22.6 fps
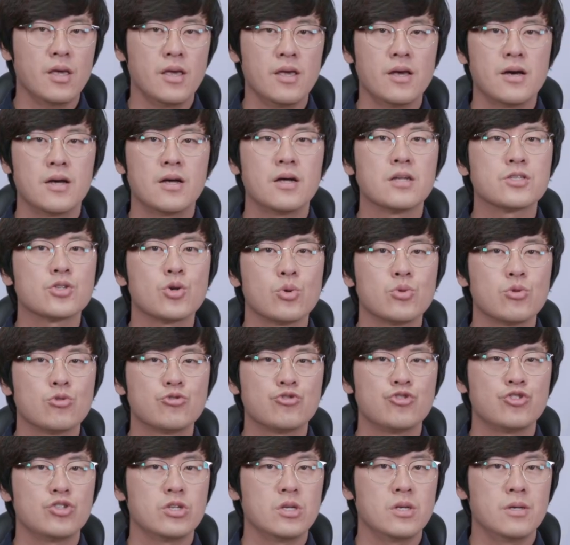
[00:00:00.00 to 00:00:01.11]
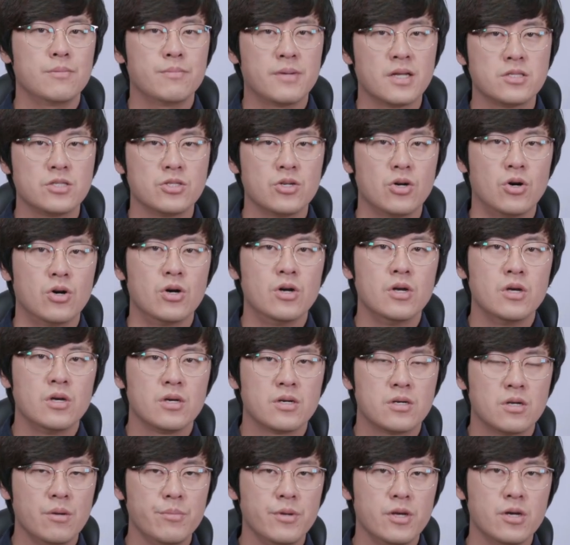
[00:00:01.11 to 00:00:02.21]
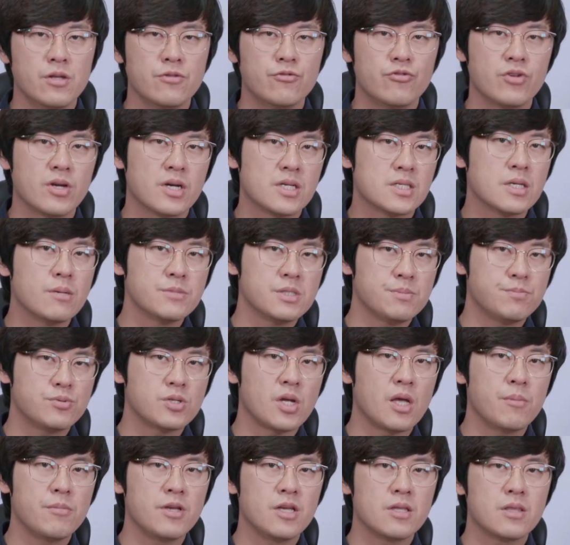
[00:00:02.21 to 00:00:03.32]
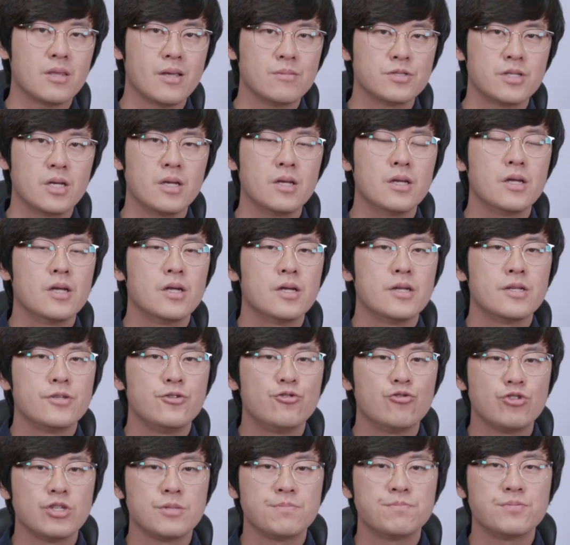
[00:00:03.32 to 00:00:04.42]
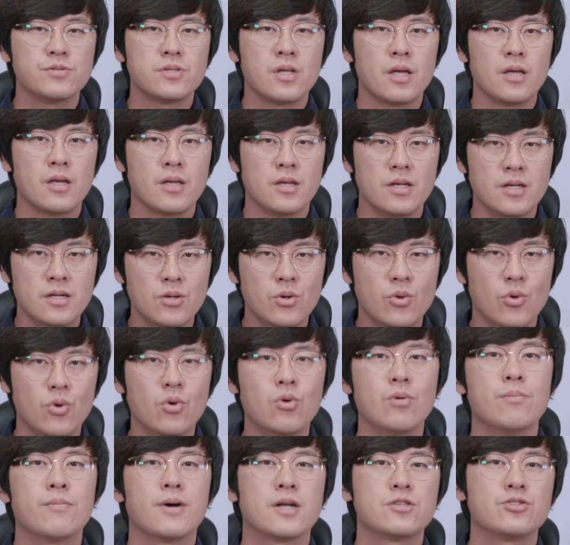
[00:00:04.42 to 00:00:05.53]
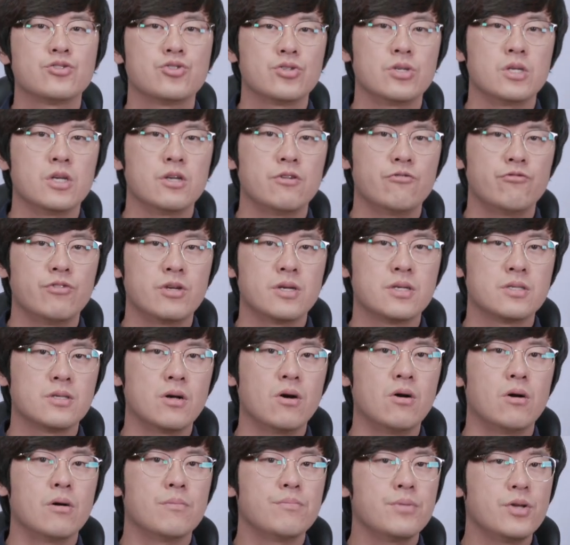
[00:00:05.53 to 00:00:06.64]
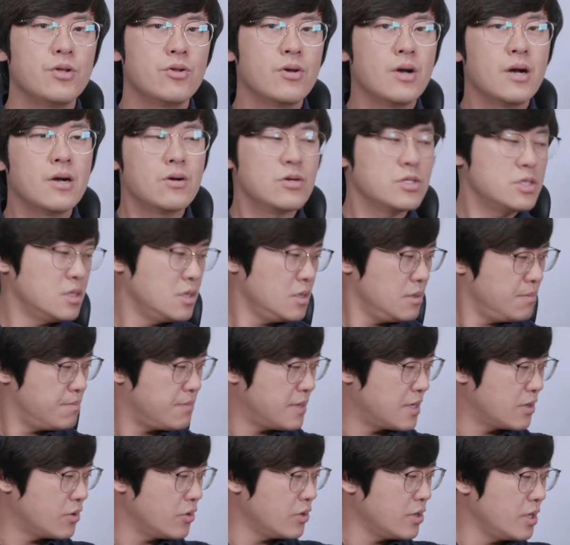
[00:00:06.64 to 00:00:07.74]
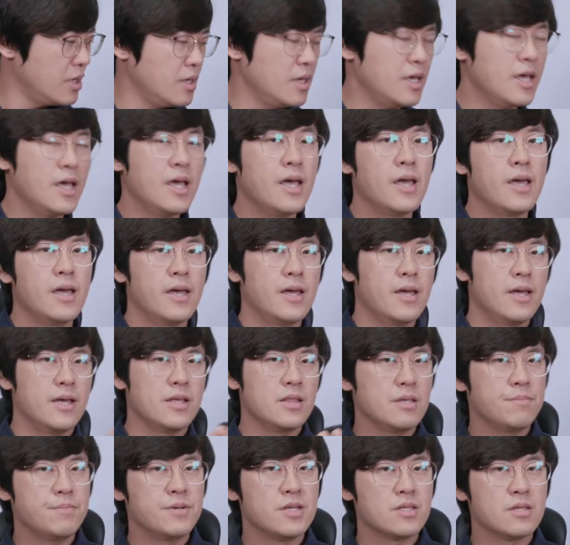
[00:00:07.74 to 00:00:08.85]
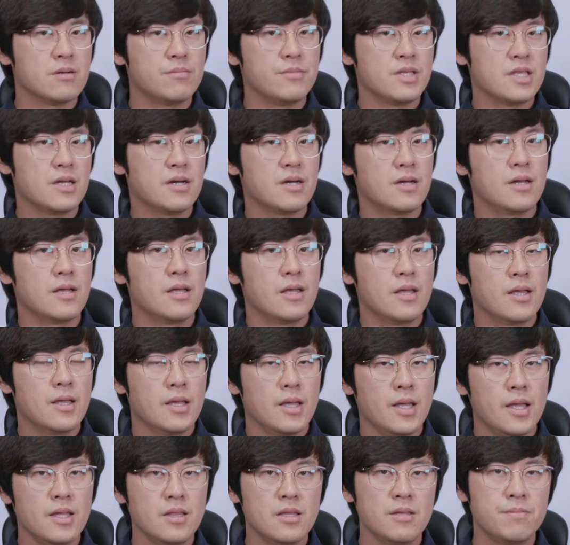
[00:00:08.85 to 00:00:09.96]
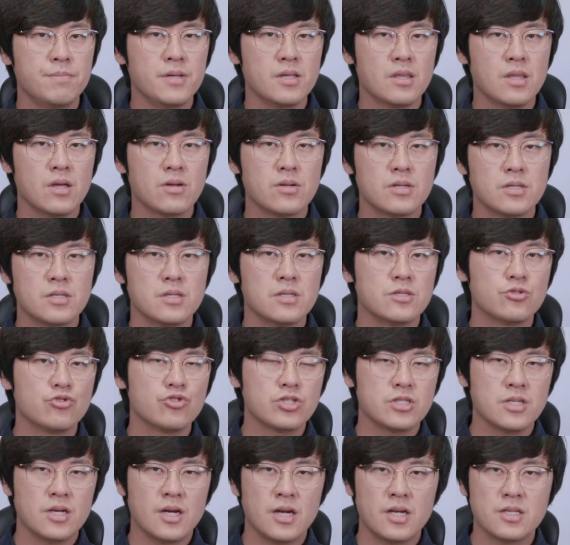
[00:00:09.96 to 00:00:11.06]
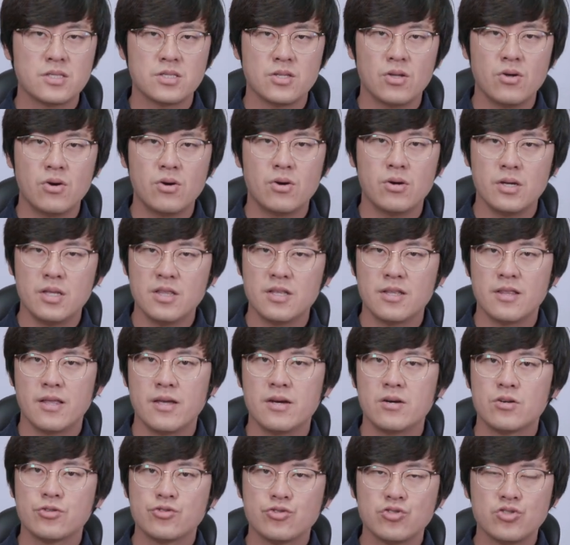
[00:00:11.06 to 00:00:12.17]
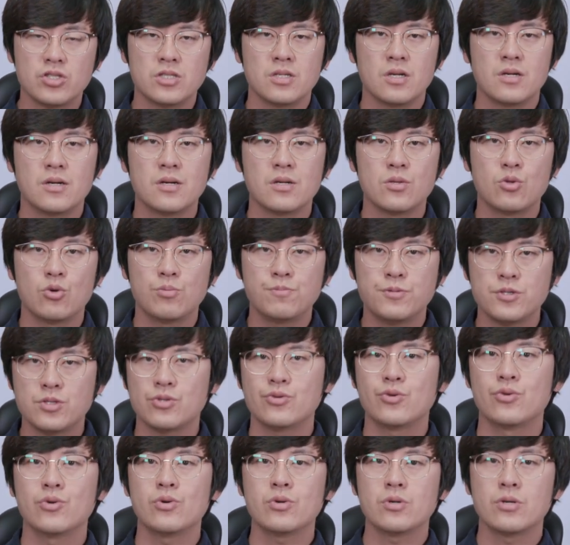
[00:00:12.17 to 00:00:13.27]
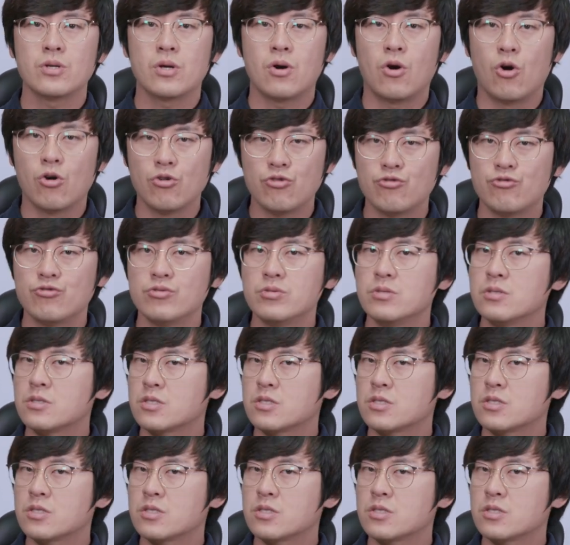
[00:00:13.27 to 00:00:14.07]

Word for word: 해야 정노출이 맞죠. 그러면 우리가 30프레임이기 때문에 60분의 1로 맞추기 위해서 필요한 것이 바로 이 ND 필터입니다. ND 필터를 숫자가 써 있는데요. 숫자가 높을수록 어두운